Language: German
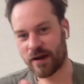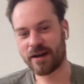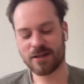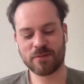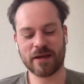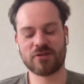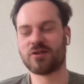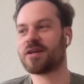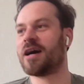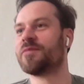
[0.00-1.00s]

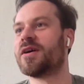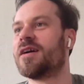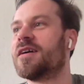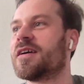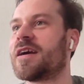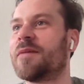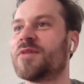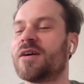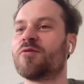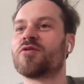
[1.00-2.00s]
Weihnachtspäckchen kam ja, kam
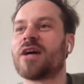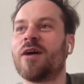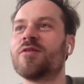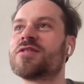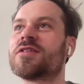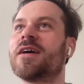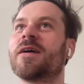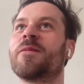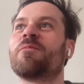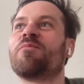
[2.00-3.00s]
ja gut raus.
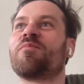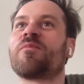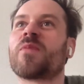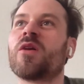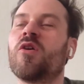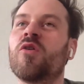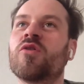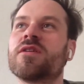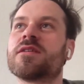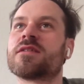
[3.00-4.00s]
Ähm,
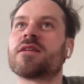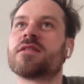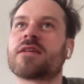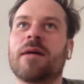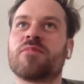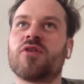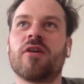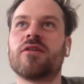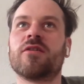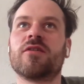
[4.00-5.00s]
und es, es gab
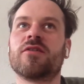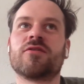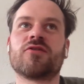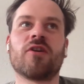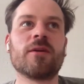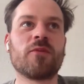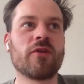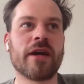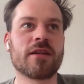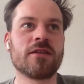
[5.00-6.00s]
tolle, tolle
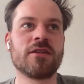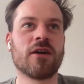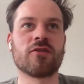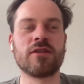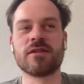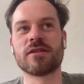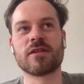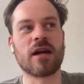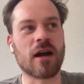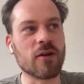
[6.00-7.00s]
Projekte, die auch dieses
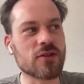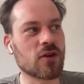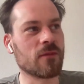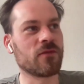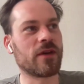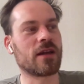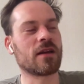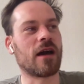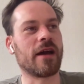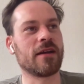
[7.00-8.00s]
Jahr rauskommen
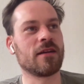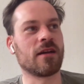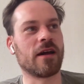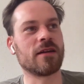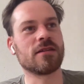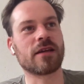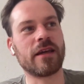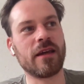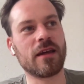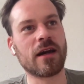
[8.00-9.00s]
werden. einen
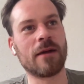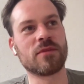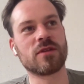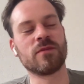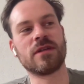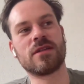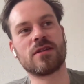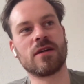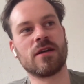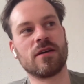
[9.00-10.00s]
Dreh gab es mit
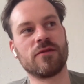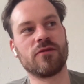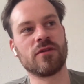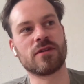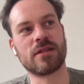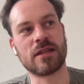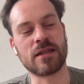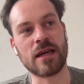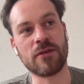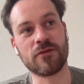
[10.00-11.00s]
äh, fürs
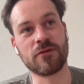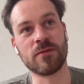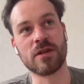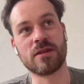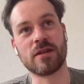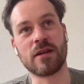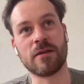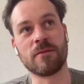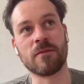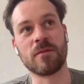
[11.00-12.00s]
ZDF mit
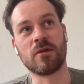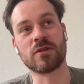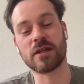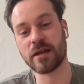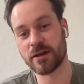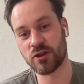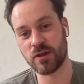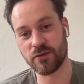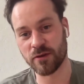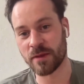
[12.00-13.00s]
dem, unter der
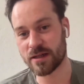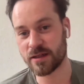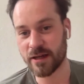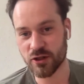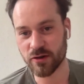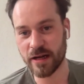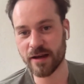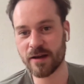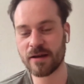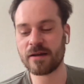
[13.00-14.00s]
Regie von Matti Geschonek